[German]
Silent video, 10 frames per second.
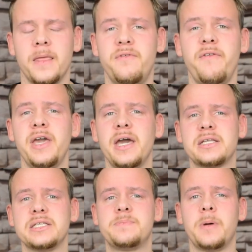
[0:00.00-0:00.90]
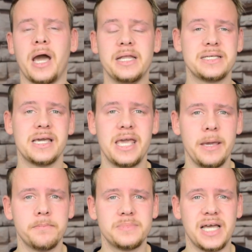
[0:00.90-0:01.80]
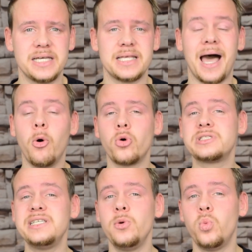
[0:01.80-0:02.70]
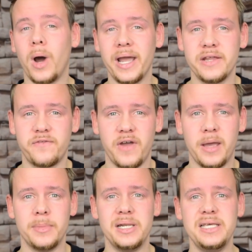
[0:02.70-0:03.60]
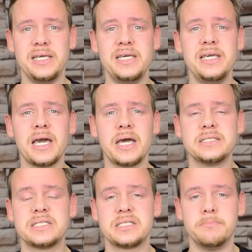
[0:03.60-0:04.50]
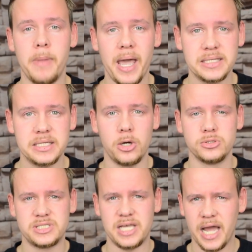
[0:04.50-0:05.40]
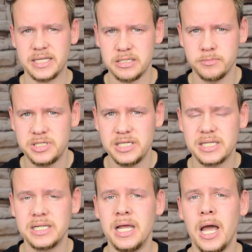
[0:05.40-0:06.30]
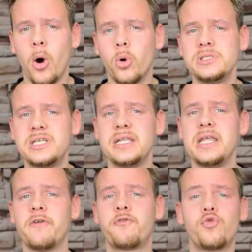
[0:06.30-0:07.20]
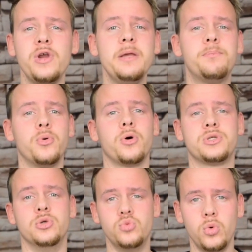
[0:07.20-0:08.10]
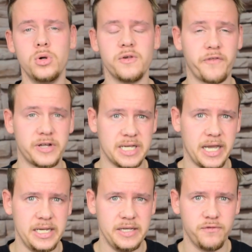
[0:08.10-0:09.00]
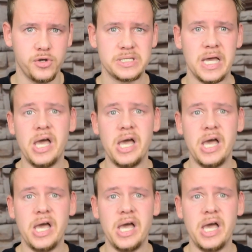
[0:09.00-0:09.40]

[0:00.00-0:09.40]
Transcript: WWE hat jetzt bekannt gegeben, dass auch die Wyatt Family ihren SmackDown Tag Team Titel unter der Freebird Rule verteidigen wird.